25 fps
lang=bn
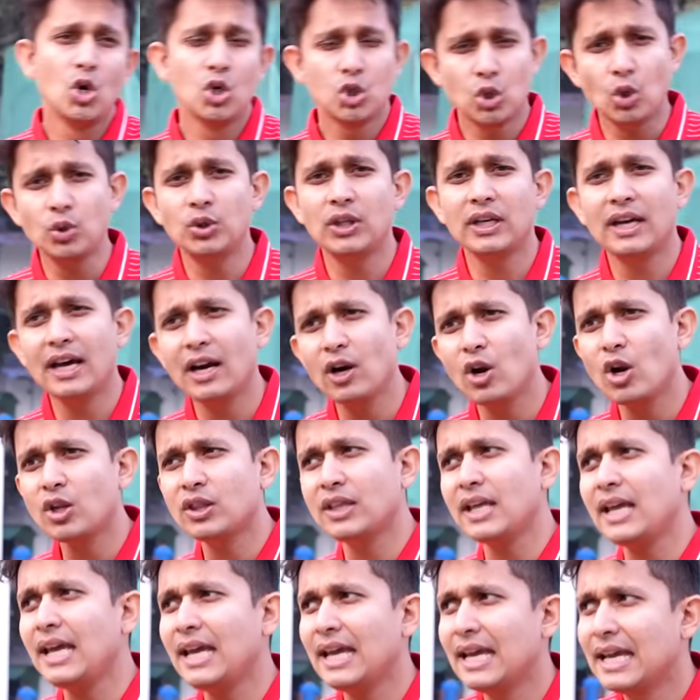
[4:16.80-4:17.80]
সত্যিকারের
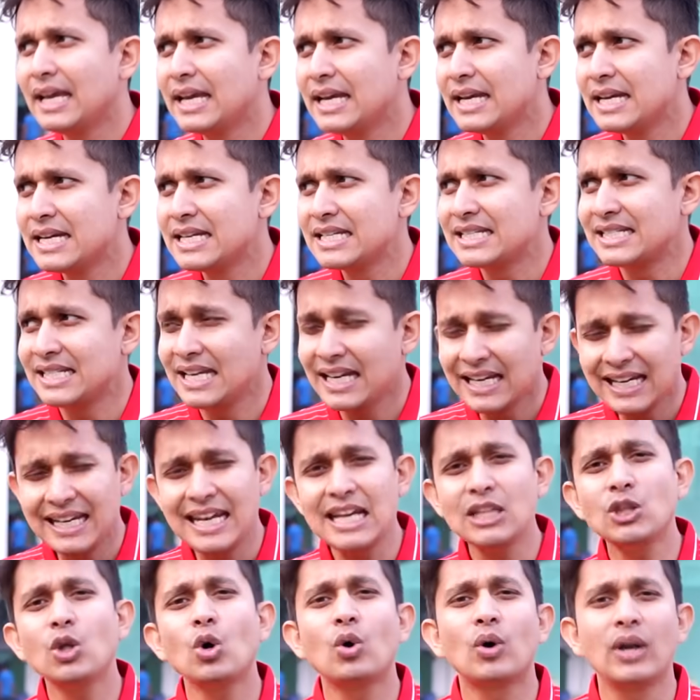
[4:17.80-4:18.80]
অর্থে
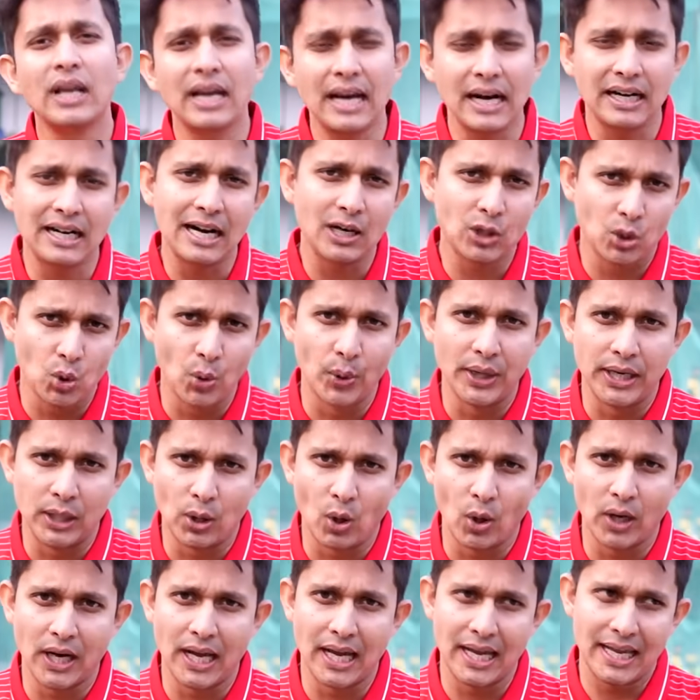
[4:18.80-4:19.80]
শিক্ষিত ক্রিকেটার তৈরি
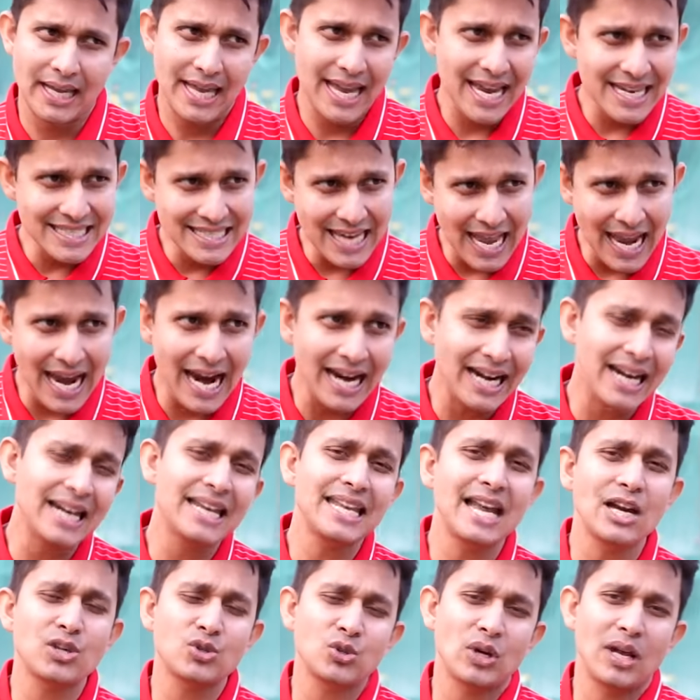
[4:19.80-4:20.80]
করা এই জায়গাটা
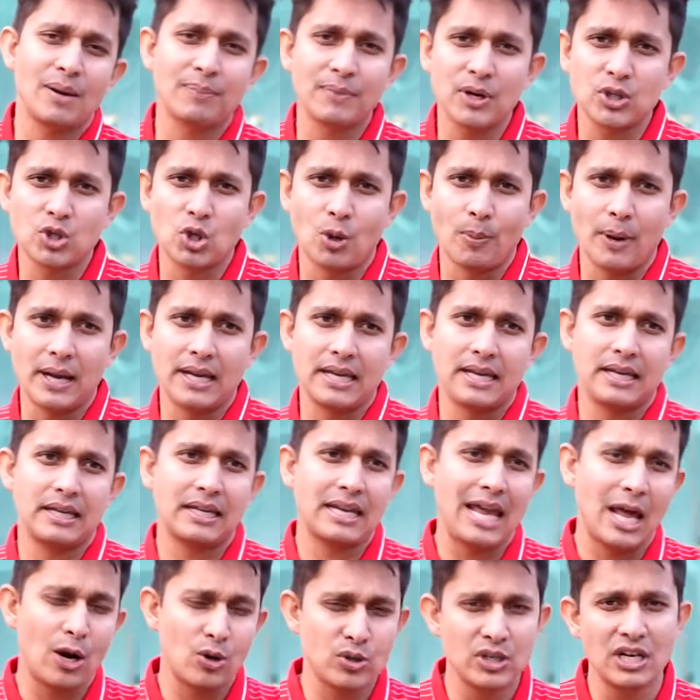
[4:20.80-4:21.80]
নিয়ে আসলে আমরা সবাই
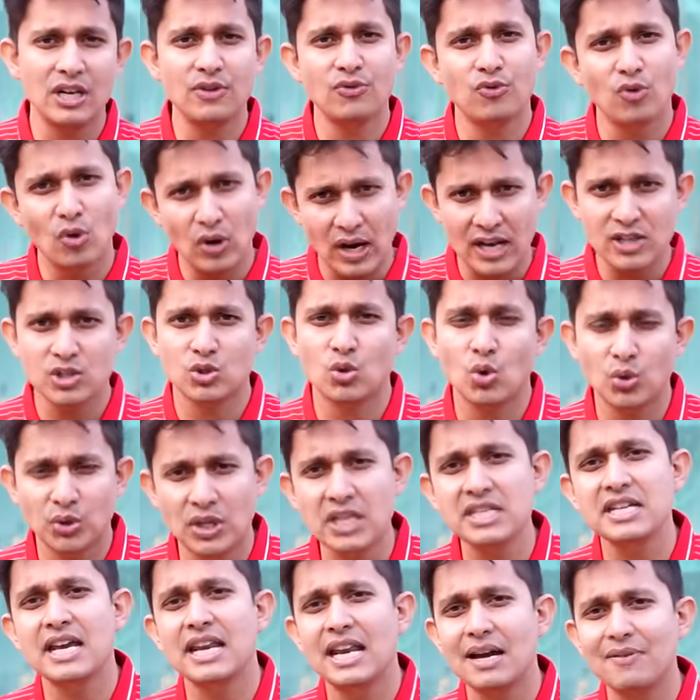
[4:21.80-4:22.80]
কেন জানি ফোকাস
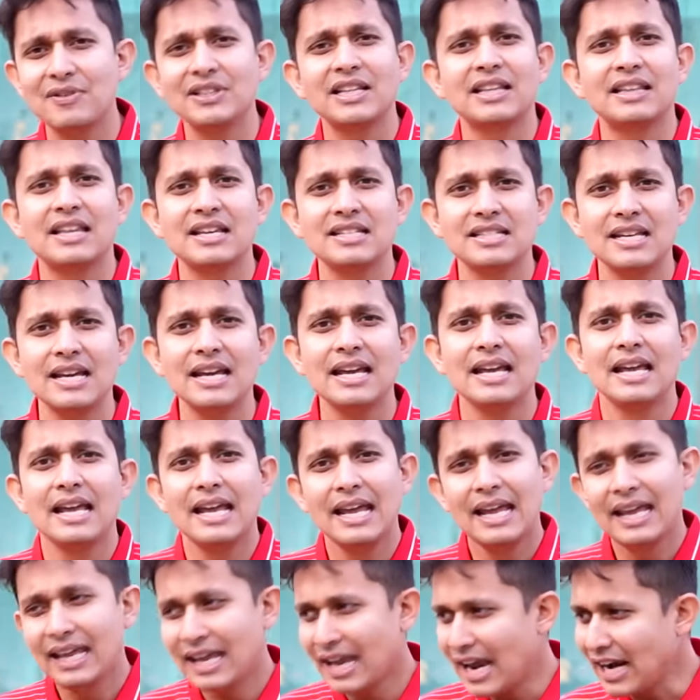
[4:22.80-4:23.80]
করতে চাই না আমাদের দেশে
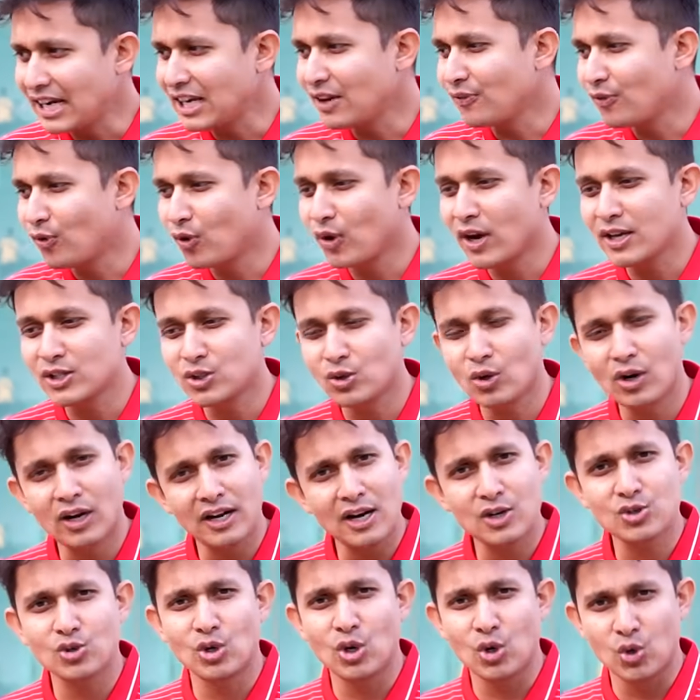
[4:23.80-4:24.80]
এটা ফোকাস
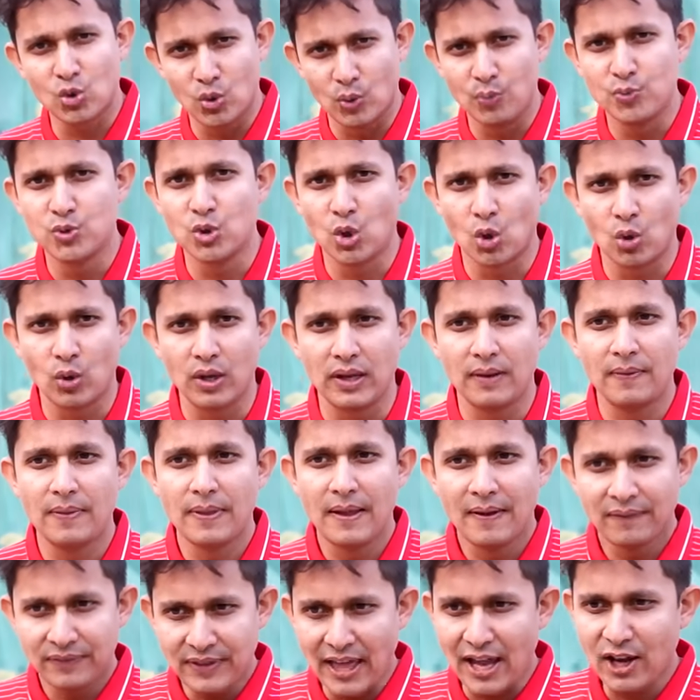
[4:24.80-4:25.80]
করাটা আসলে খুব জরুরি
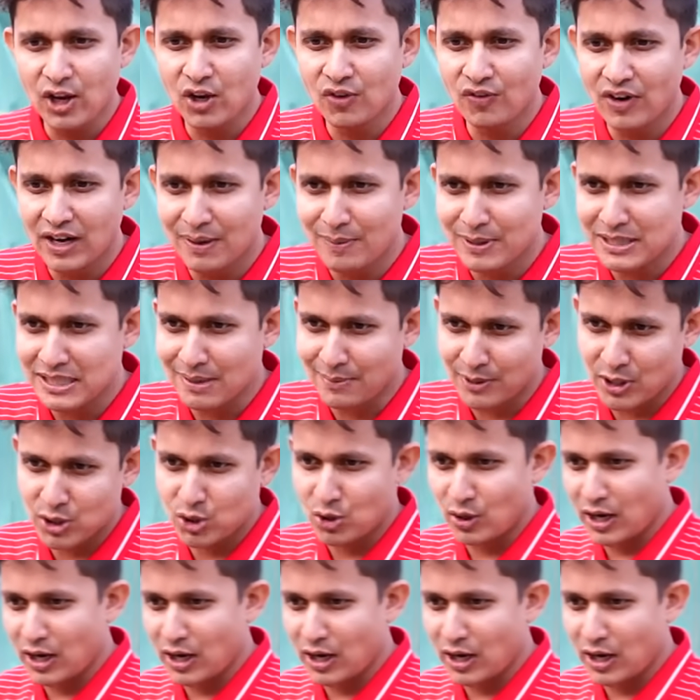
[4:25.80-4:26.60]
থ্যাংক ইউ ভেরি মাচ আমাদের